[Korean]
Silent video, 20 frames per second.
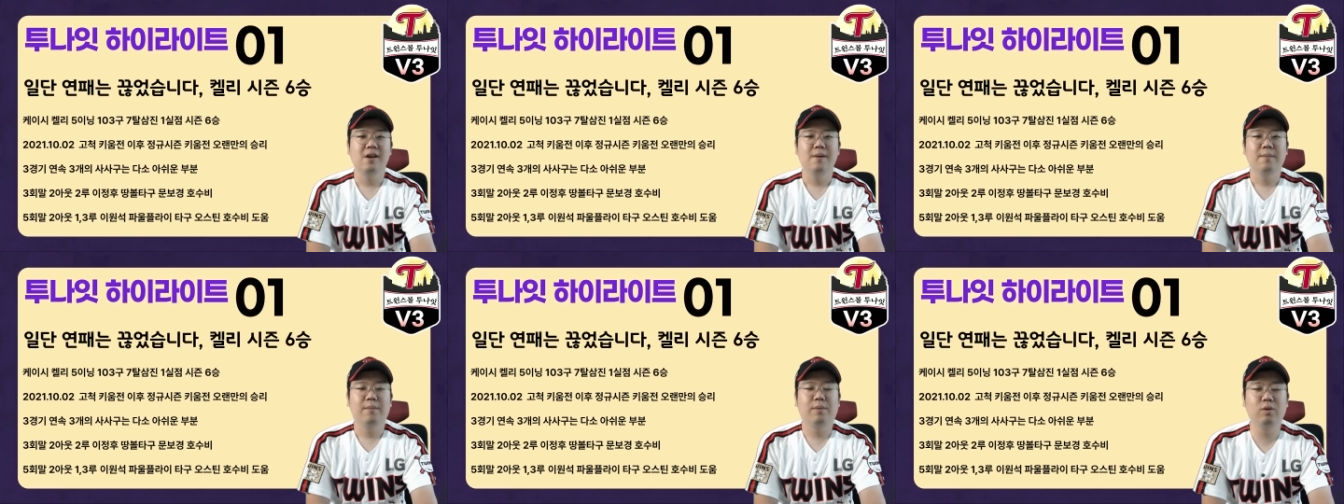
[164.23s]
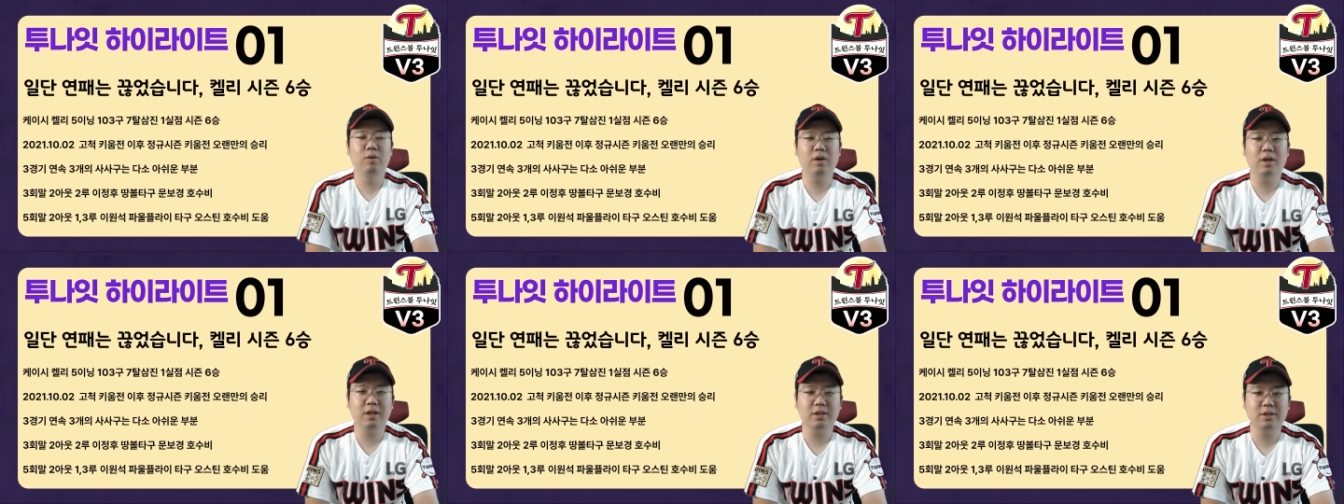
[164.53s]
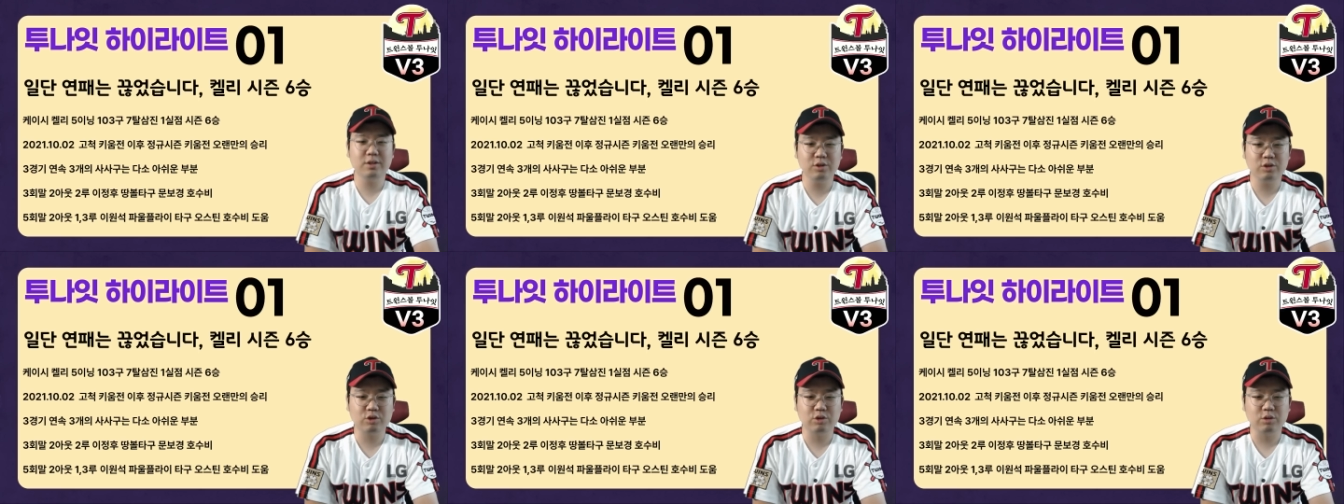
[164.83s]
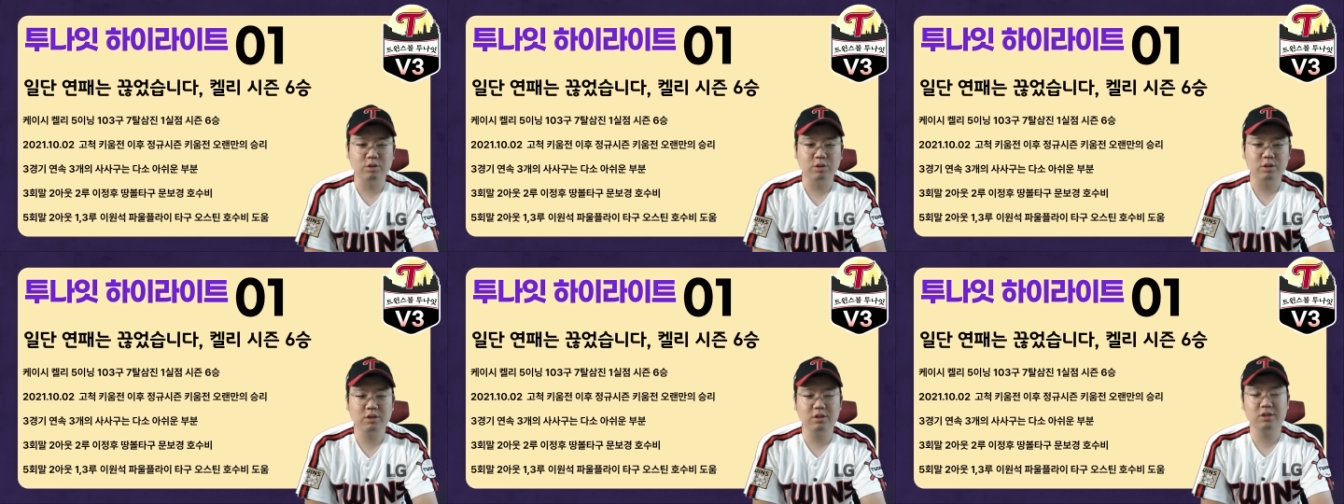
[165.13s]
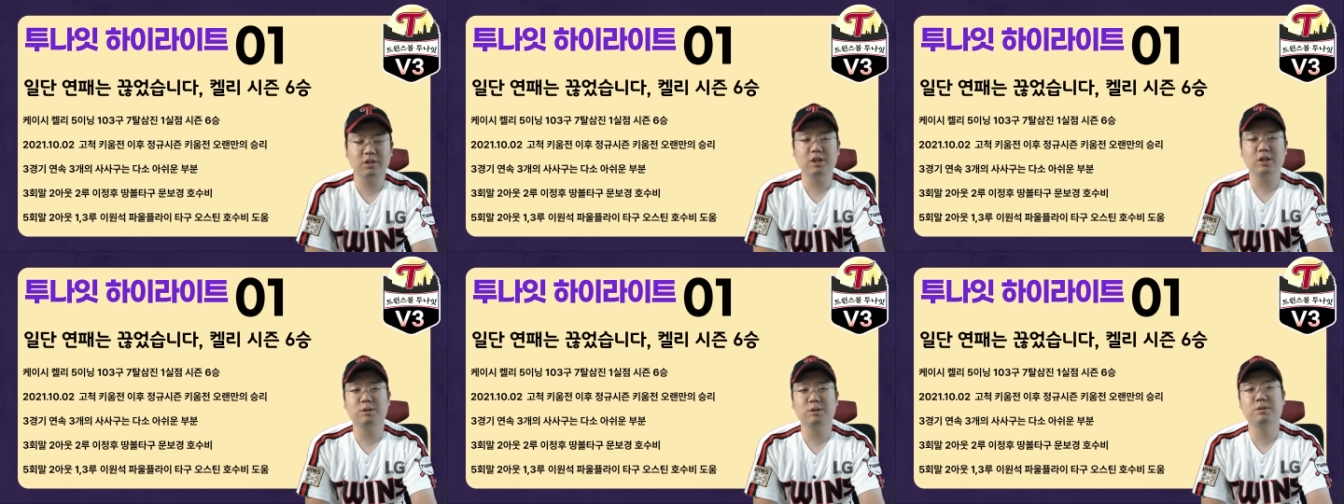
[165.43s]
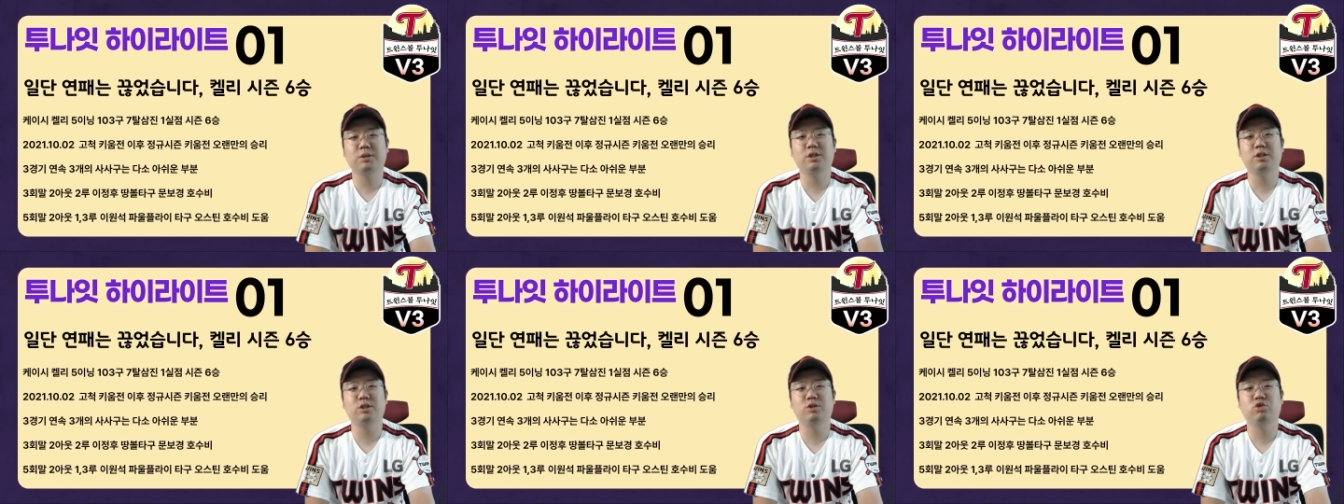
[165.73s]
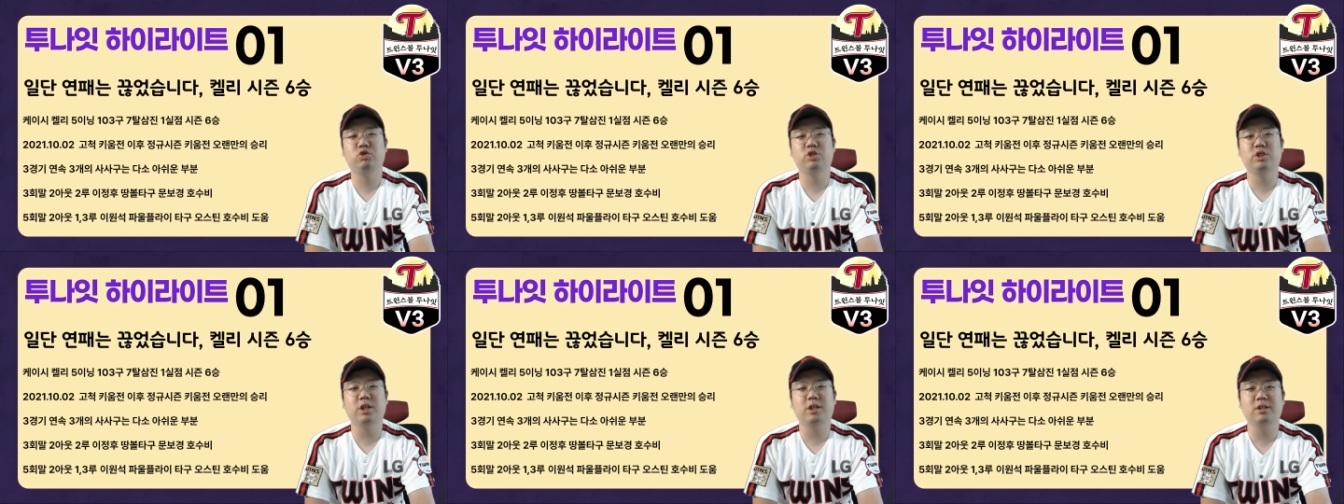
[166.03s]
볼넷을 주고 쓸데없이
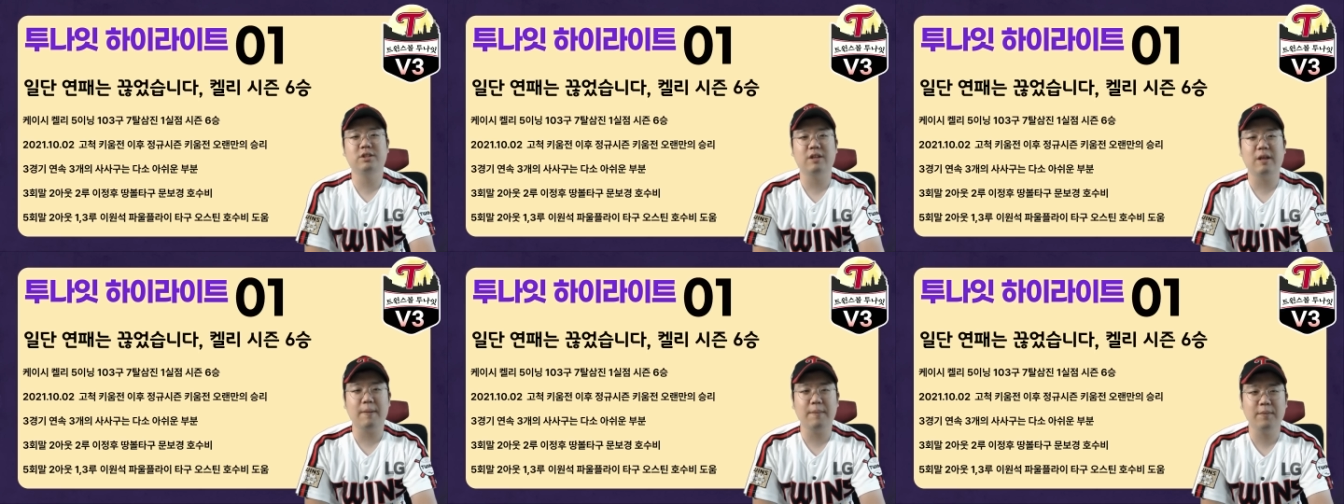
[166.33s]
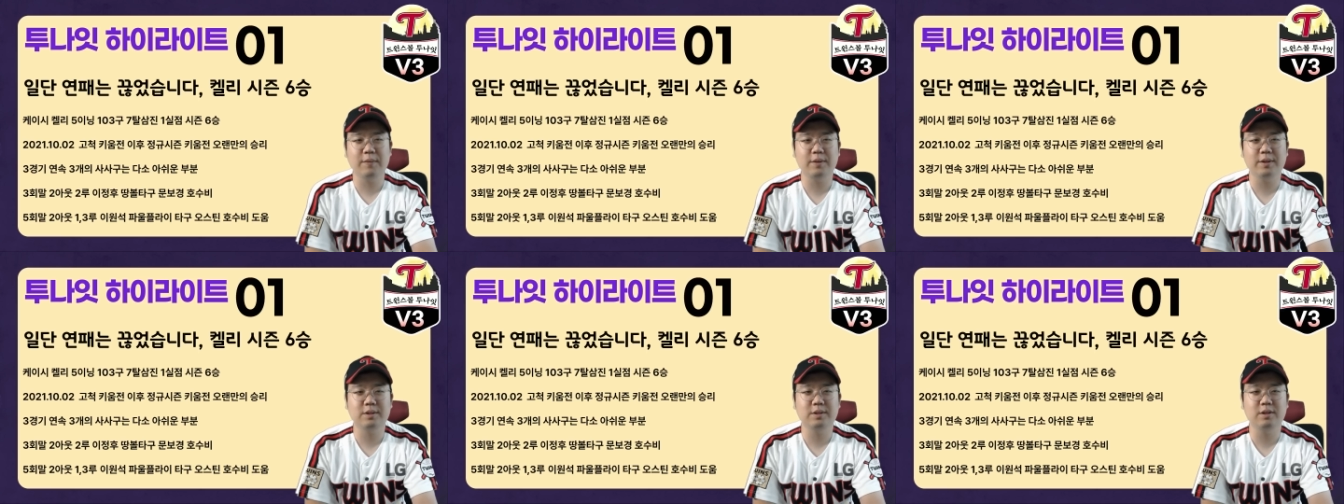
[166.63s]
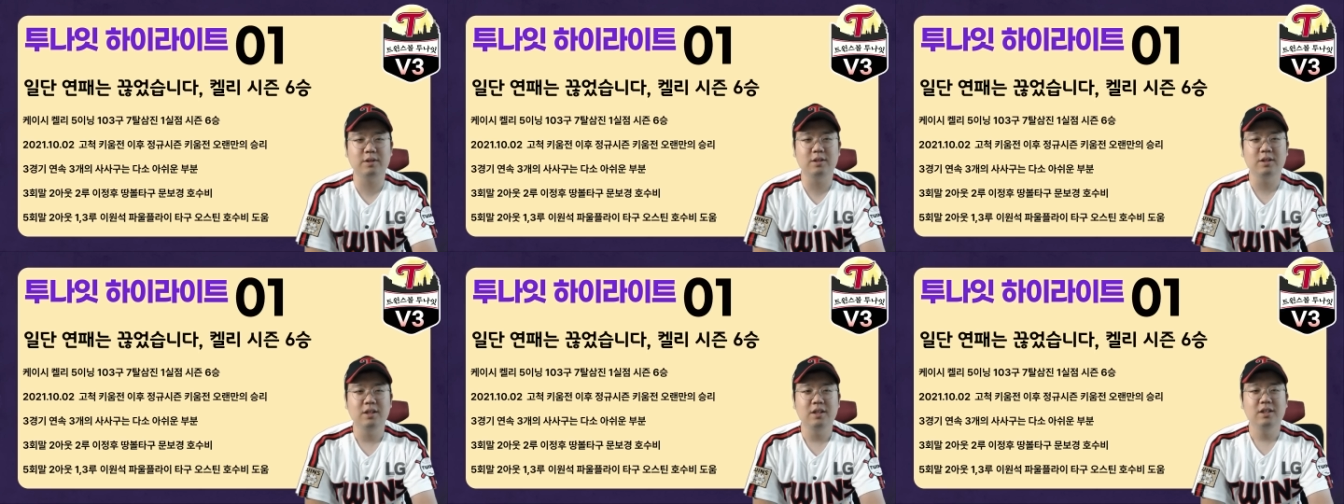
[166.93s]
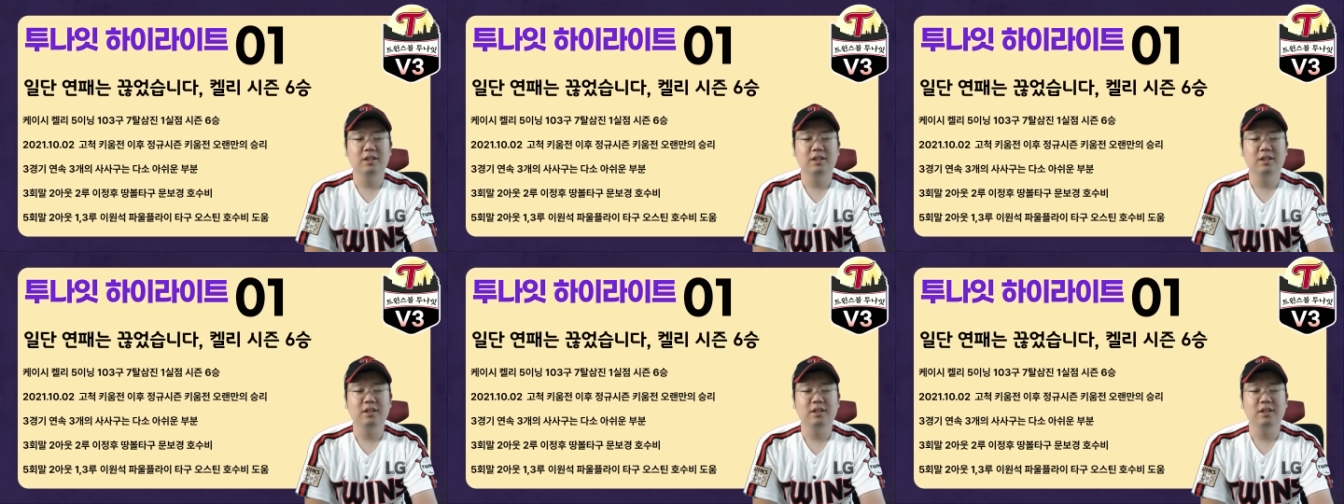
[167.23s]
주자를 내보내서